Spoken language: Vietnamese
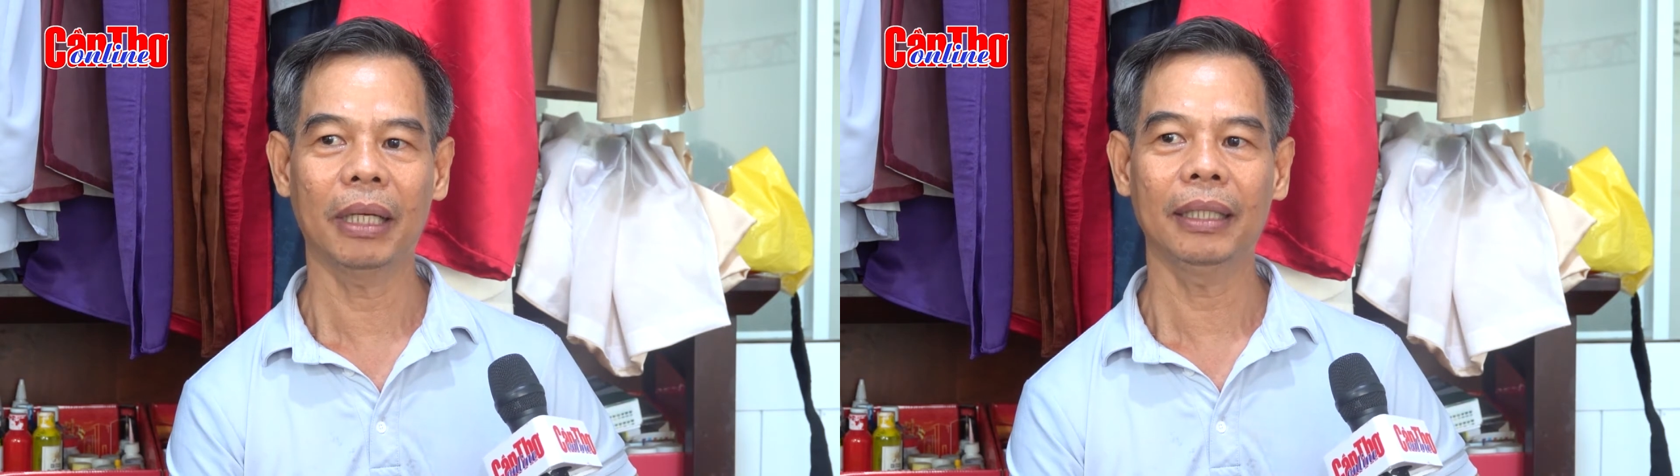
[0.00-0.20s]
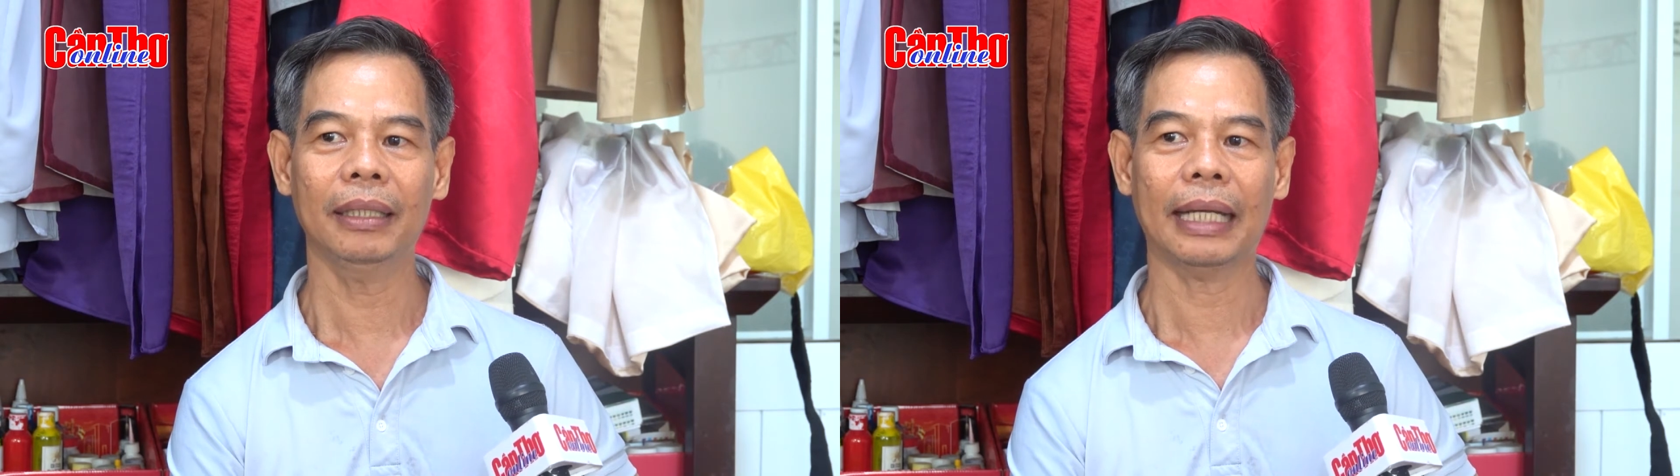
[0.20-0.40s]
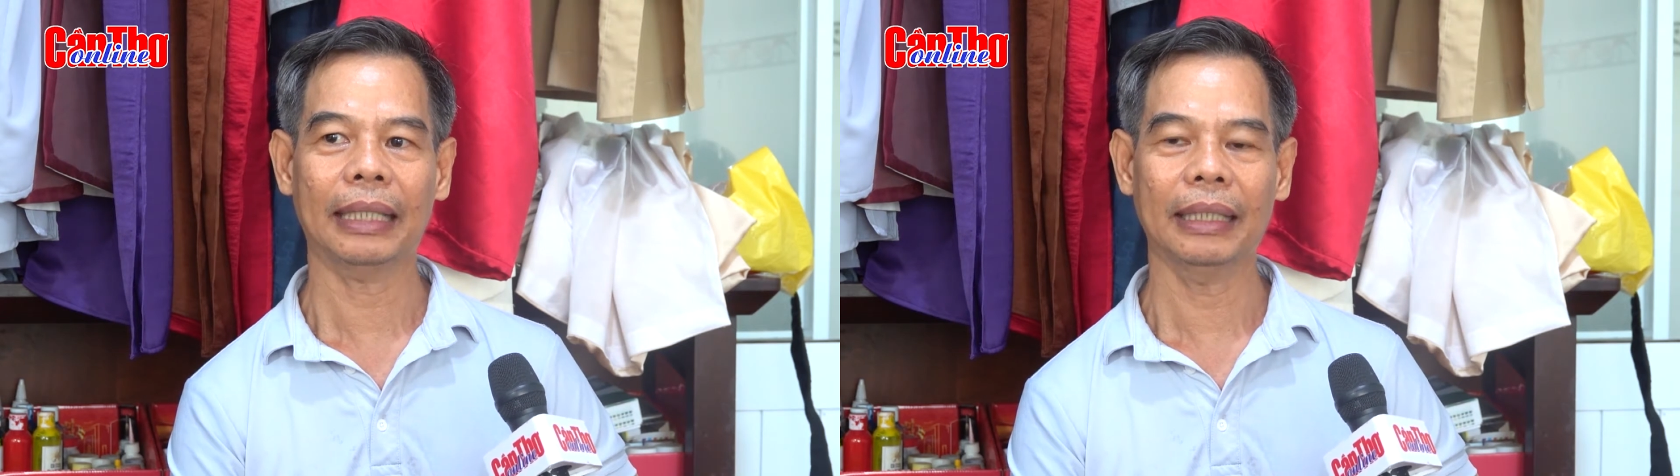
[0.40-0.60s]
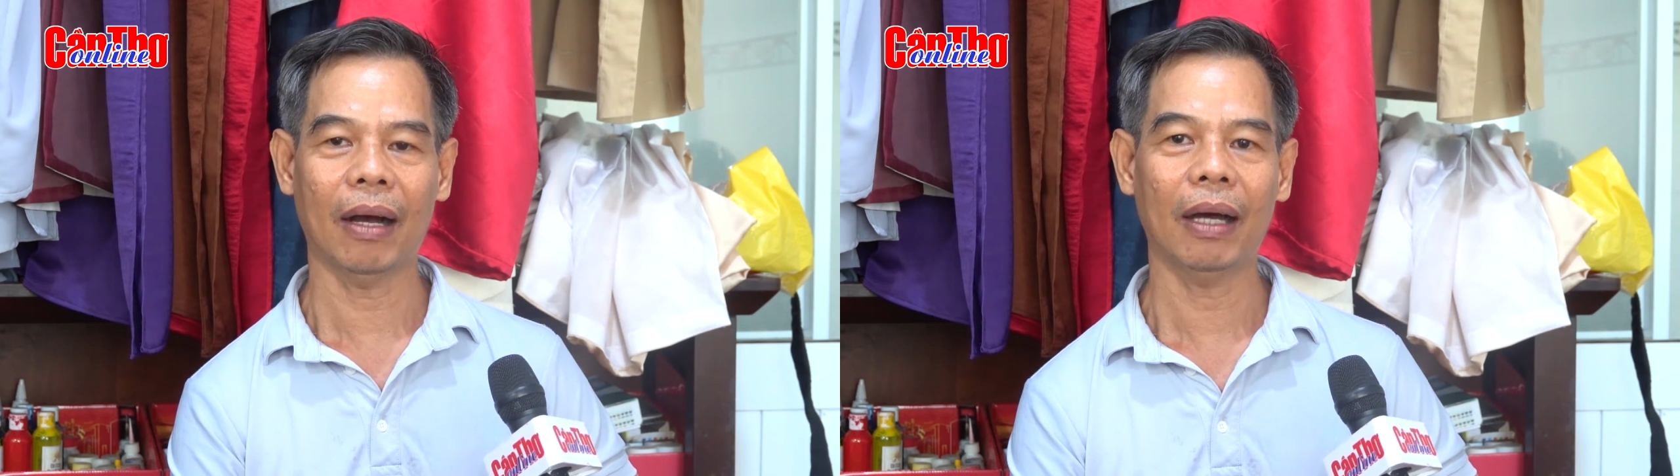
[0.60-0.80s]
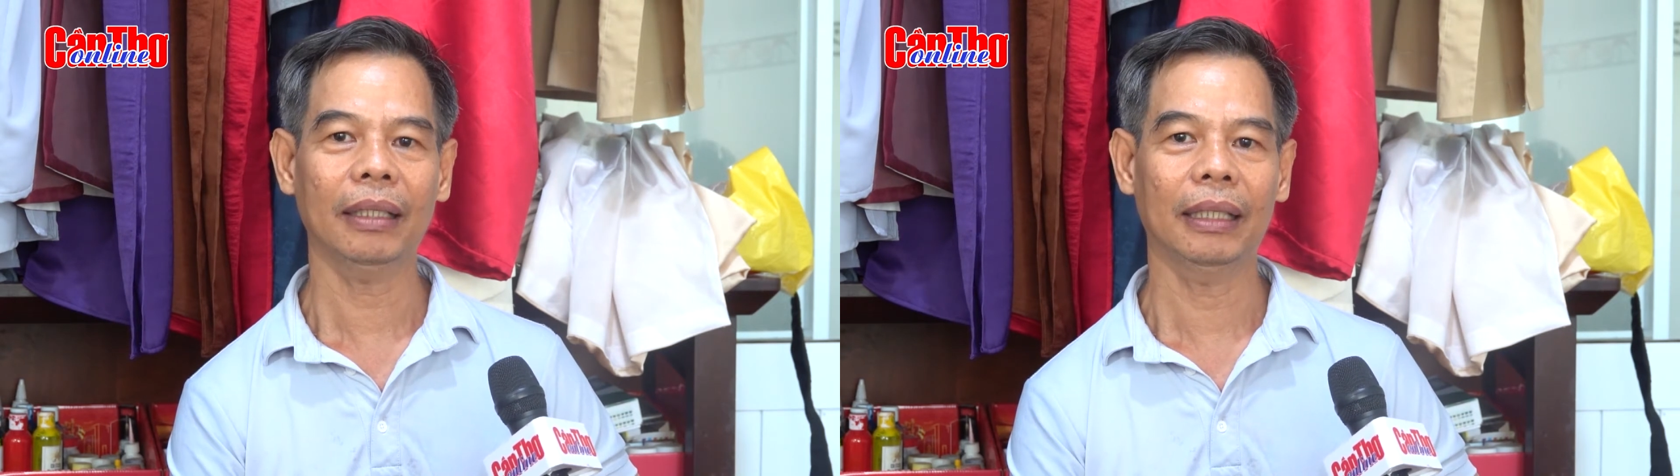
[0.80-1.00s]
mỉ càng
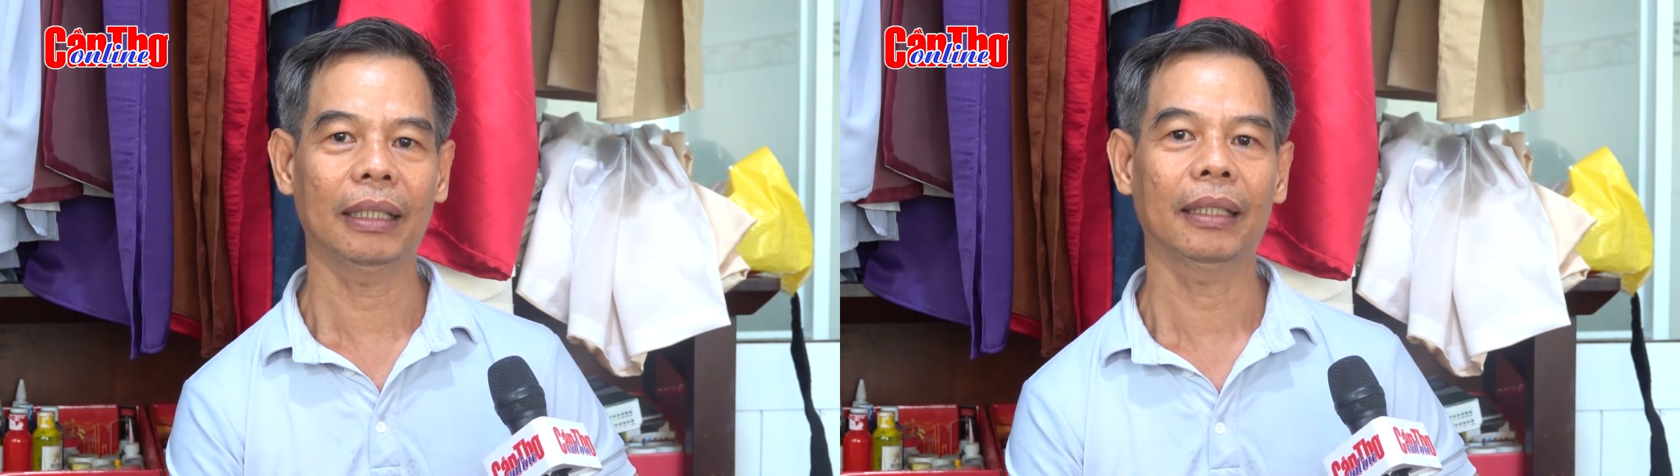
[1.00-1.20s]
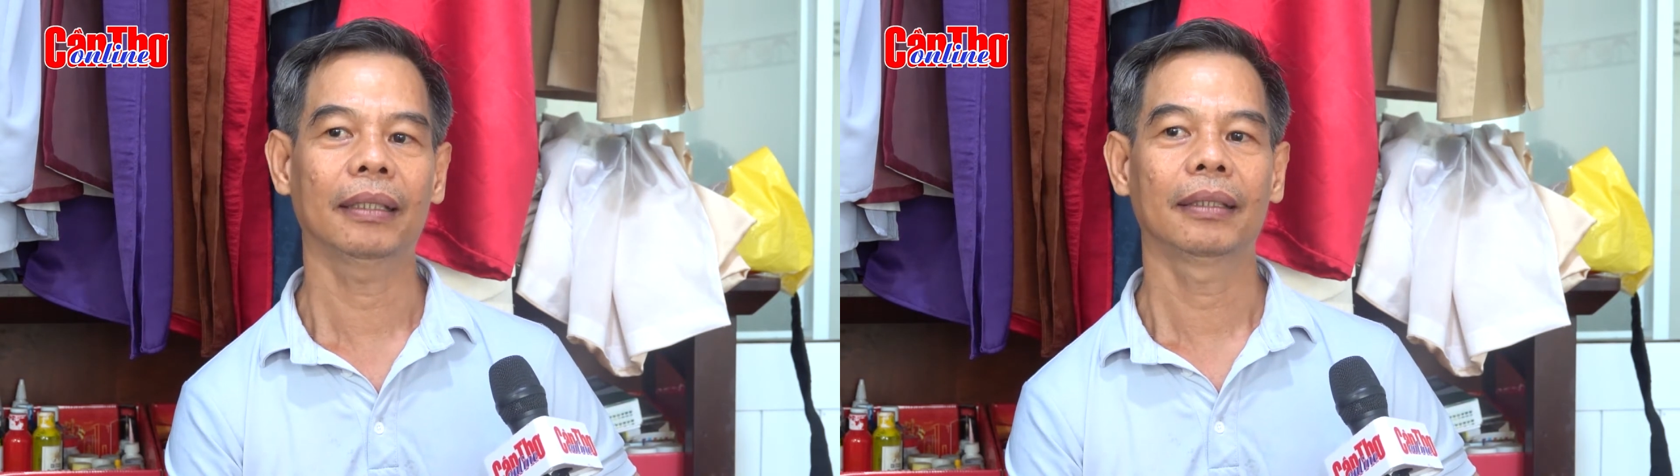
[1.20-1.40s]
nhỏ thì